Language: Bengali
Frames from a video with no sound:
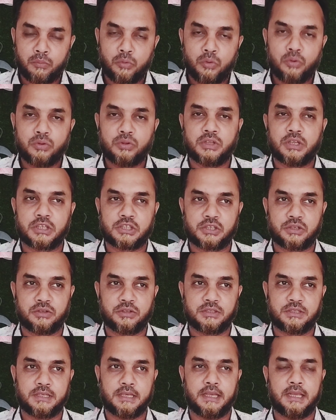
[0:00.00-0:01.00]
মূল উদ্দেশ্য
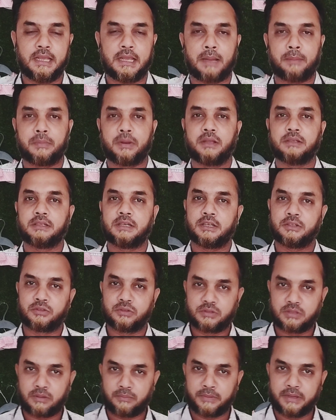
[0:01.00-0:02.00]
হচ্ছে আমরা যারা
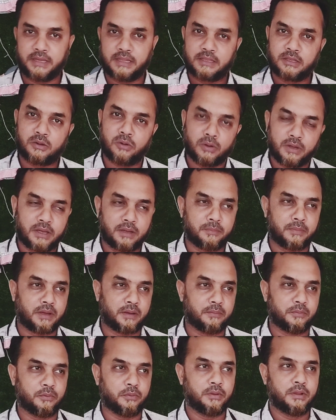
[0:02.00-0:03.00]
সোশ্যাল মিডিয়াতে কন্টেন্ট
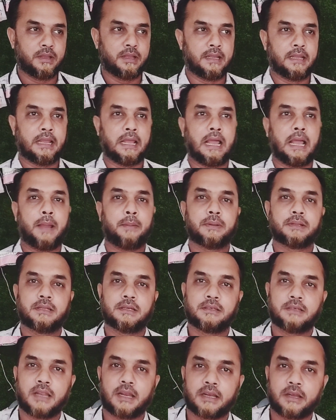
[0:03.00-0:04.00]
বানাবো
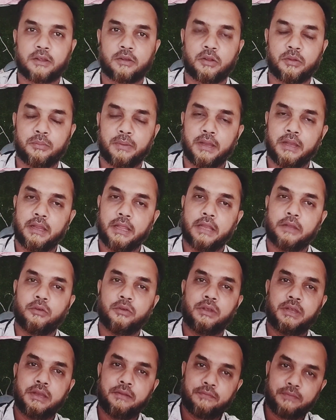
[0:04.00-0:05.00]
আমাদের টার্গেট হবে
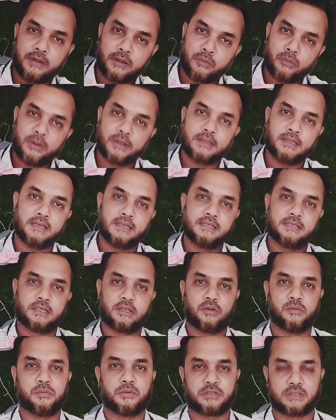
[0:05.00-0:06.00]
একটু ডিফারেন্ট ওয়েতে
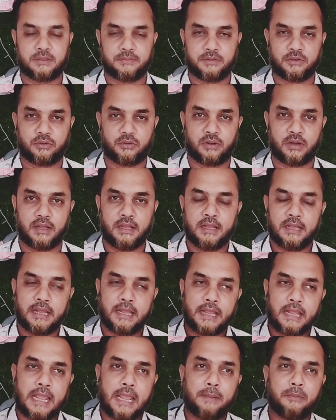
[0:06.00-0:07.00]
নিজেকে উপস্থাপন করা
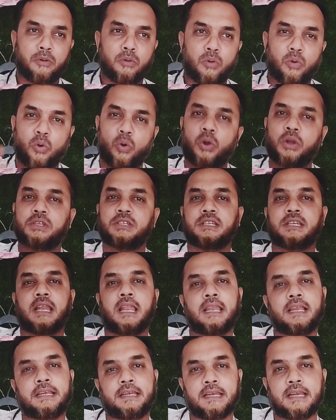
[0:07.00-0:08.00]
এবং
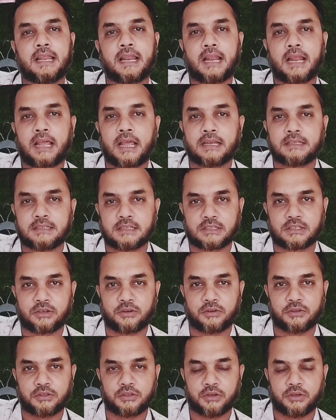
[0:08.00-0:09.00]
অরিজিনালিটিটা রাখার চেষ্টা
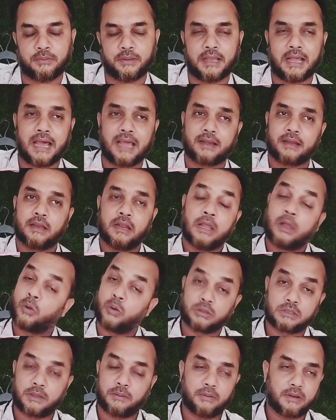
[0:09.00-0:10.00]
করতে হবে আর
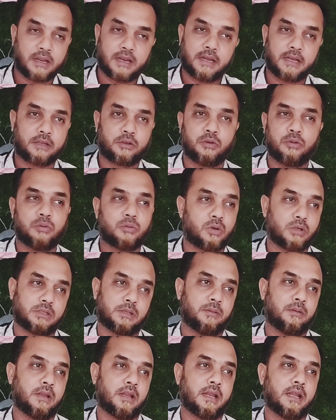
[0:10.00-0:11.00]
কথা বলার একটু
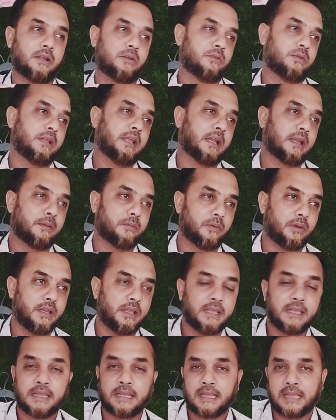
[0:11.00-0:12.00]
কথা বলার একটু ইয়েটা
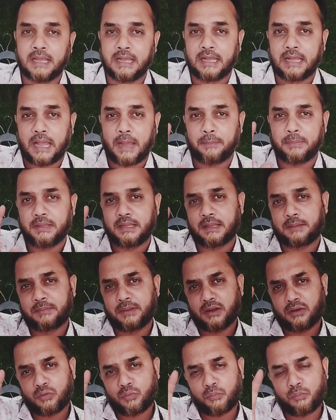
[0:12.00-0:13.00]
বলি আপনি
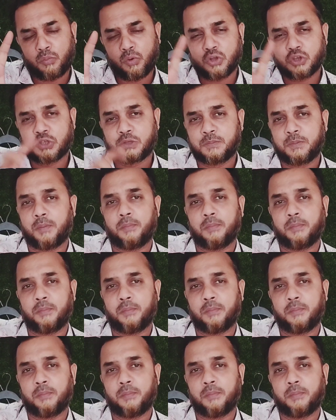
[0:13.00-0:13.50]
দেখবেন মোস্ট